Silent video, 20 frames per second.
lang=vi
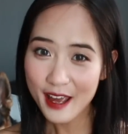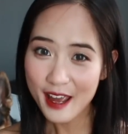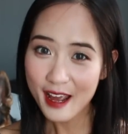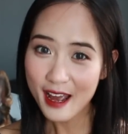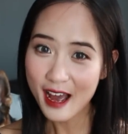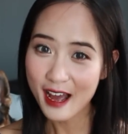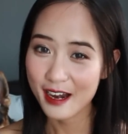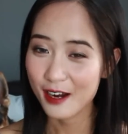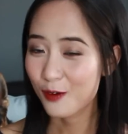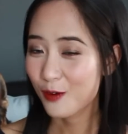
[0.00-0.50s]

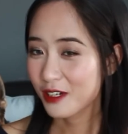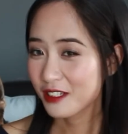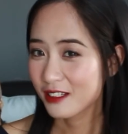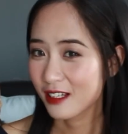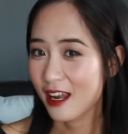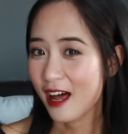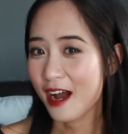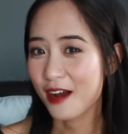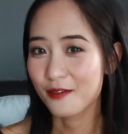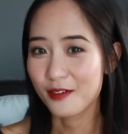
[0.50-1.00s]
Hà đã quay
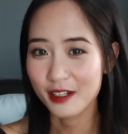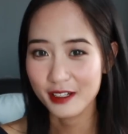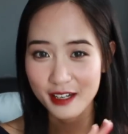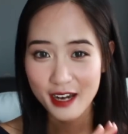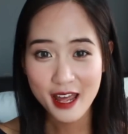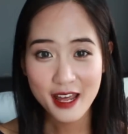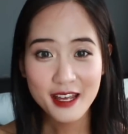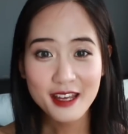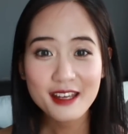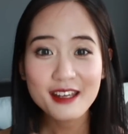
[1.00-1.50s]
trở lại và
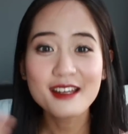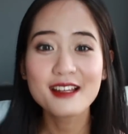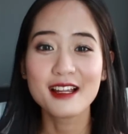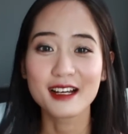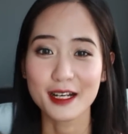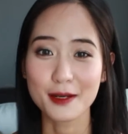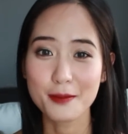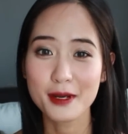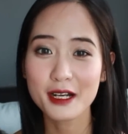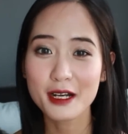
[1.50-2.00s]
đây
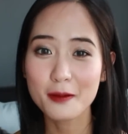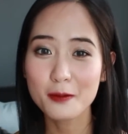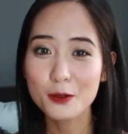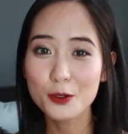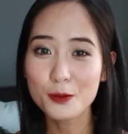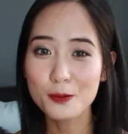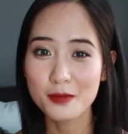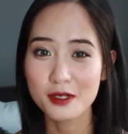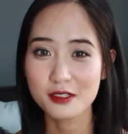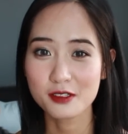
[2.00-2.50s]
là cái makeup
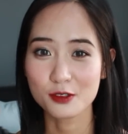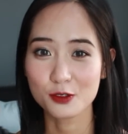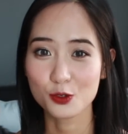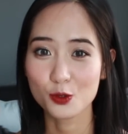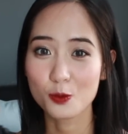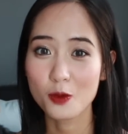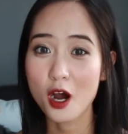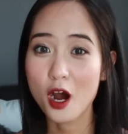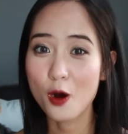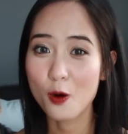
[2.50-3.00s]
look mà sử
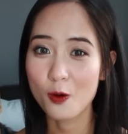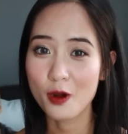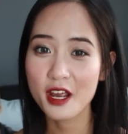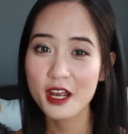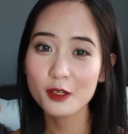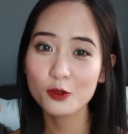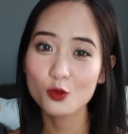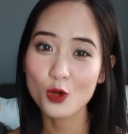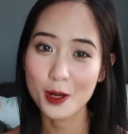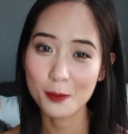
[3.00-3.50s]
dụng hầu
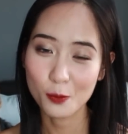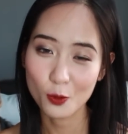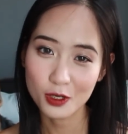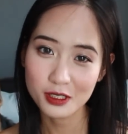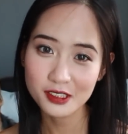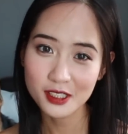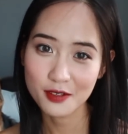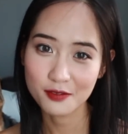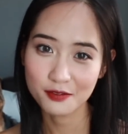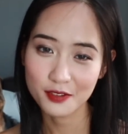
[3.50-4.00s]
hết toàn bộ
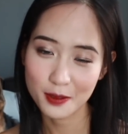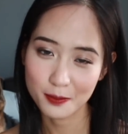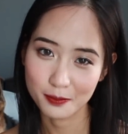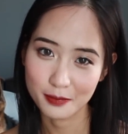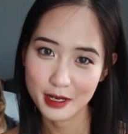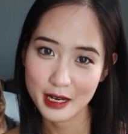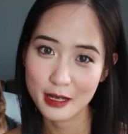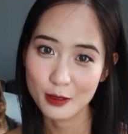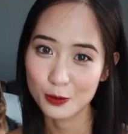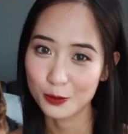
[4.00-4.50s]
các sản phẩm
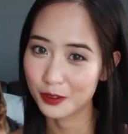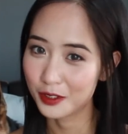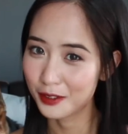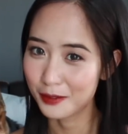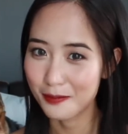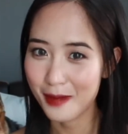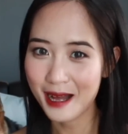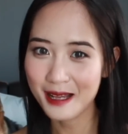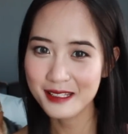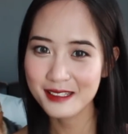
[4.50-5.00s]
đều
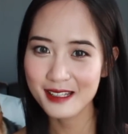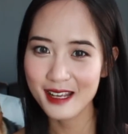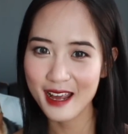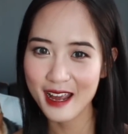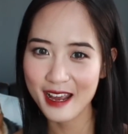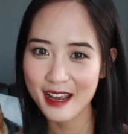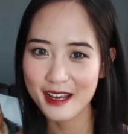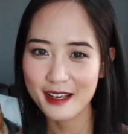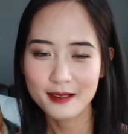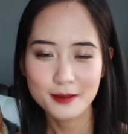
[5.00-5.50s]
từ ba C
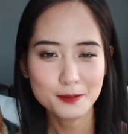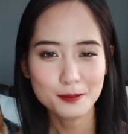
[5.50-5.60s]
E.